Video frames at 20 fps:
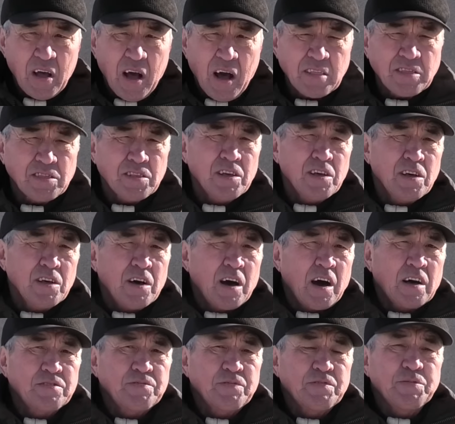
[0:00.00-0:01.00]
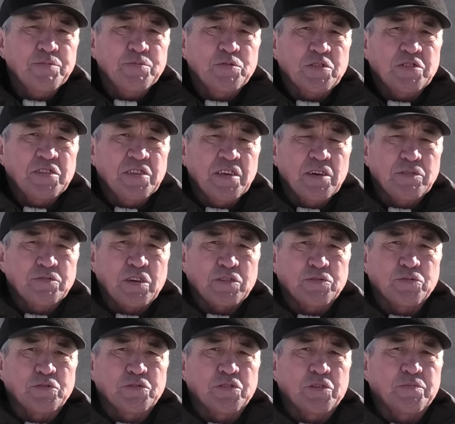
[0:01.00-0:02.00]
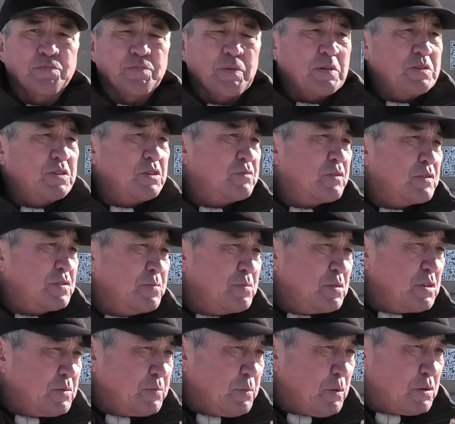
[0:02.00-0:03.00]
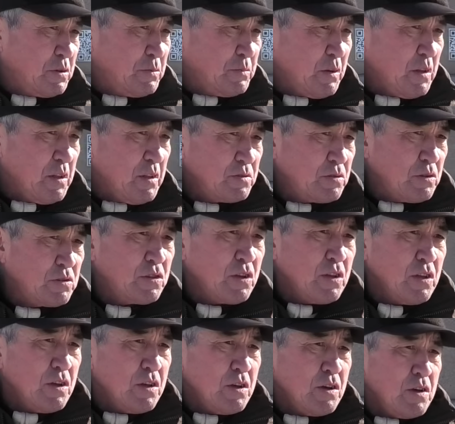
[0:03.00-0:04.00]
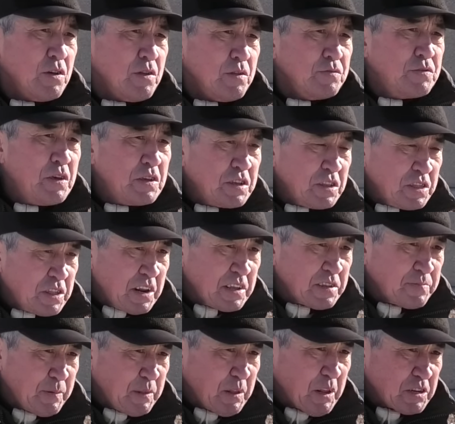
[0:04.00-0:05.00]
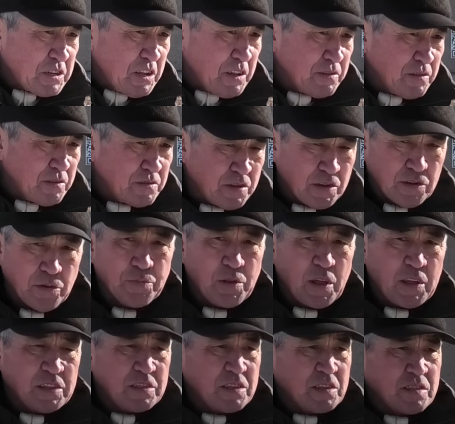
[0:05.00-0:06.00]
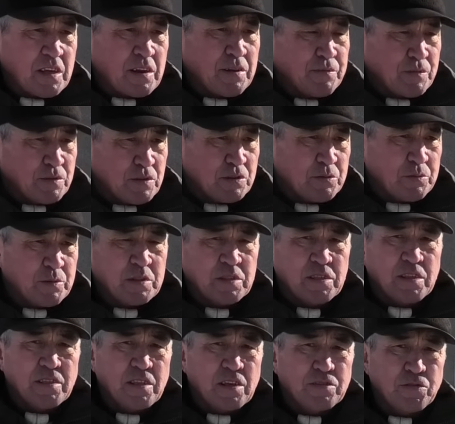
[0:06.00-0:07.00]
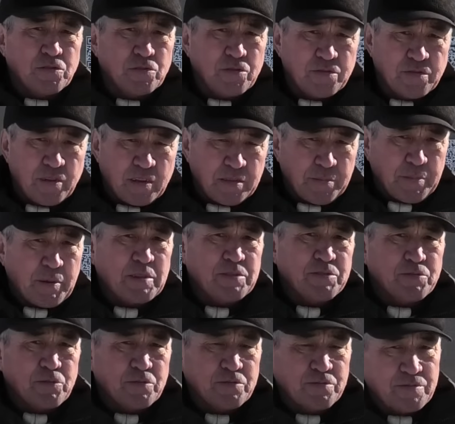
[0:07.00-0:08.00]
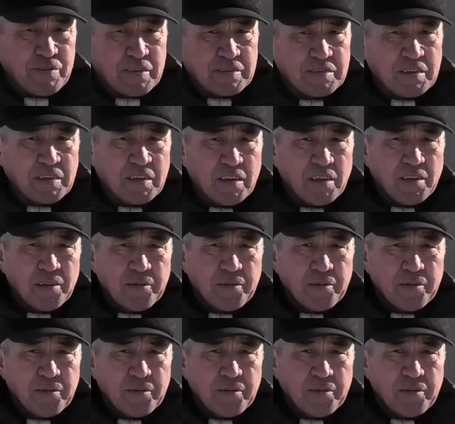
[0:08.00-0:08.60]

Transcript: от, от 800 тенге сейчас уже вообще 8 тысяч платим. То есть 10 раз подорожал все это, тарифы на, на сотовую, от оператора сотовой связи.